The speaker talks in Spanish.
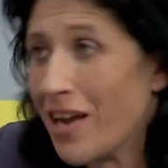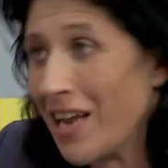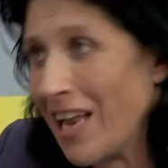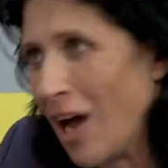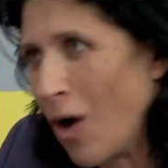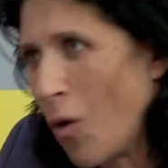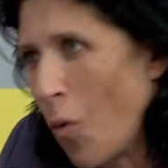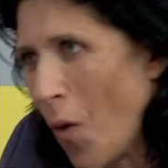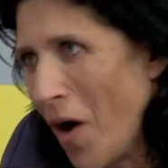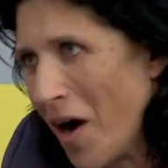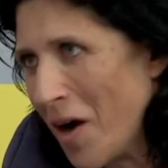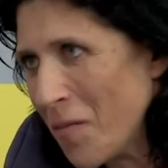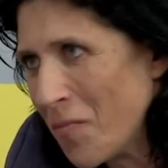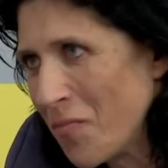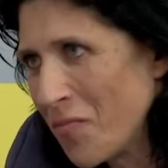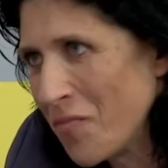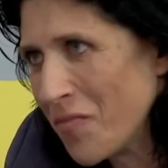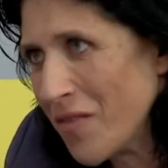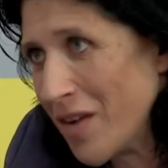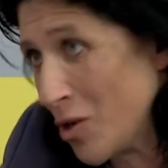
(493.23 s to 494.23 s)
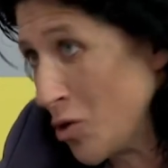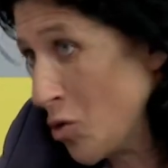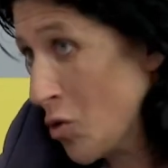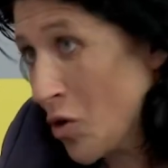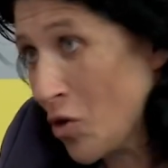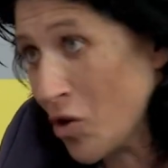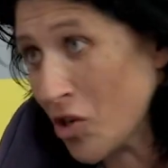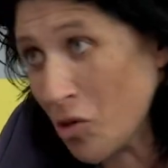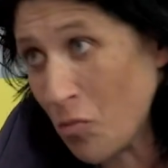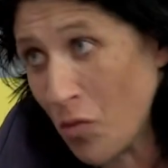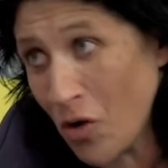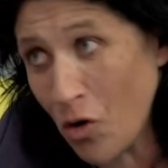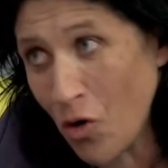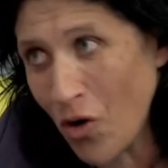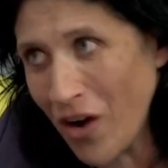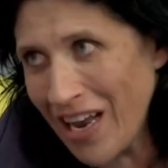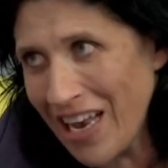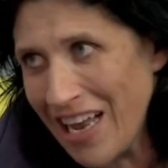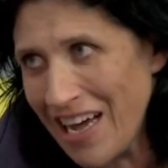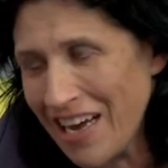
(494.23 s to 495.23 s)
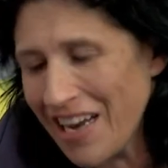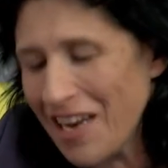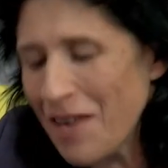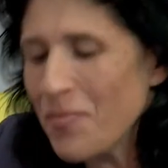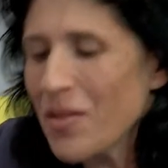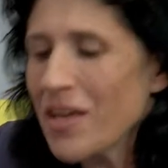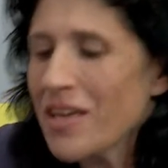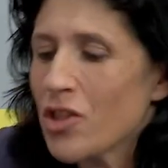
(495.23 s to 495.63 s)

El agua es lo único que se puede congelar.